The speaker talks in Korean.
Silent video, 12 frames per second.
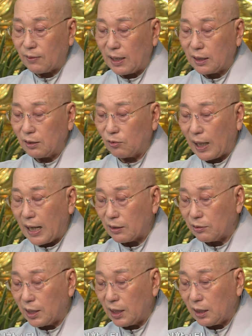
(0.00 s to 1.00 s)
왕을
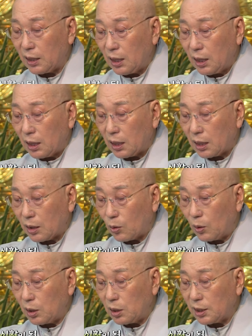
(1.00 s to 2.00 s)
왕위에
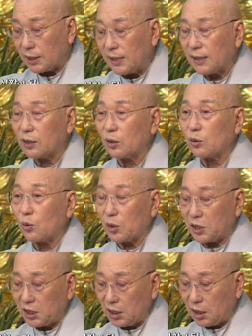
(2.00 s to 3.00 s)
올른 일등
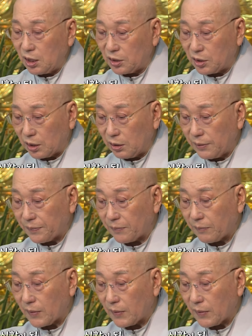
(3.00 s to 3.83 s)
공신이 되었어요.